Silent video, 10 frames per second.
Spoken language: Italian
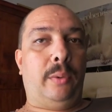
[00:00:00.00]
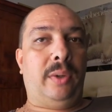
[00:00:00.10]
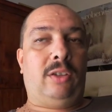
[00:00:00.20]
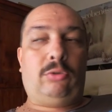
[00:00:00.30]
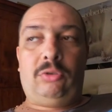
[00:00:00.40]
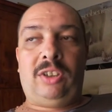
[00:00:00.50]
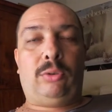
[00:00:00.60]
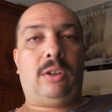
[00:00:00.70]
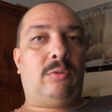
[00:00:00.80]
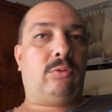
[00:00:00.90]
quindi sono stato
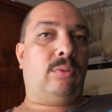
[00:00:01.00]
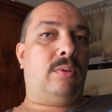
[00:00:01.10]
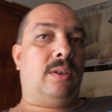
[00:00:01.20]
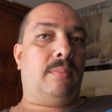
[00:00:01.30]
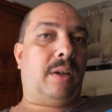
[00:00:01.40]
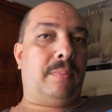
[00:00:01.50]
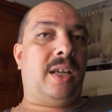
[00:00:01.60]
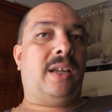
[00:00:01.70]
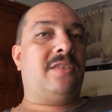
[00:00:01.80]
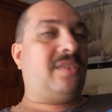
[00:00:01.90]
dal eh,
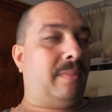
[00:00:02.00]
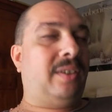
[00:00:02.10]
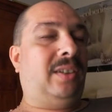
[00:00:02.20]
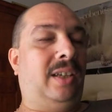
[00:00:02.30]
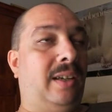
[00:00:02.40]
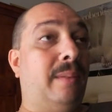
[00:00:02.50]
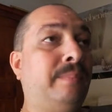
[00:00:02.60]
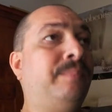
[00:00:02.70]
barbiere stamattina